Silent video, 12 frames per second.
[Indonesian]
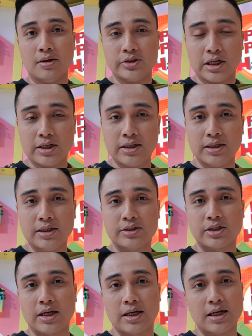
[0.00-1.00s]
Jadi
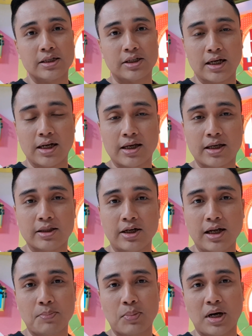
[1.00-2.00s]
saya sekali lagi
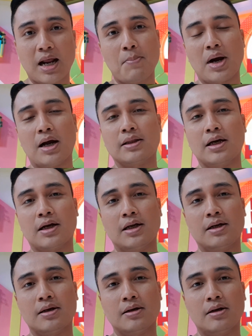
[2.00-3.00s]
tidak pernah
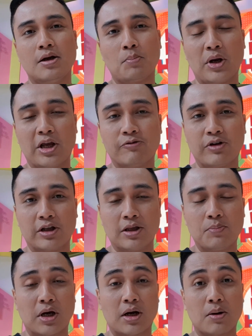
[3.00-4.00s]
mengatakan playing
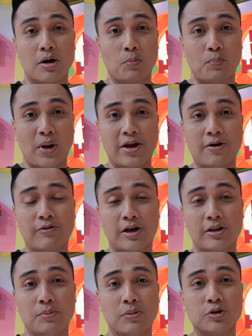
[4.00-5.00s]
victim karena kalau playing
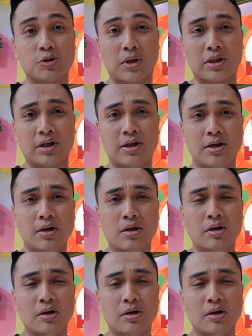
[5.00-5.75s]
victim itu seperti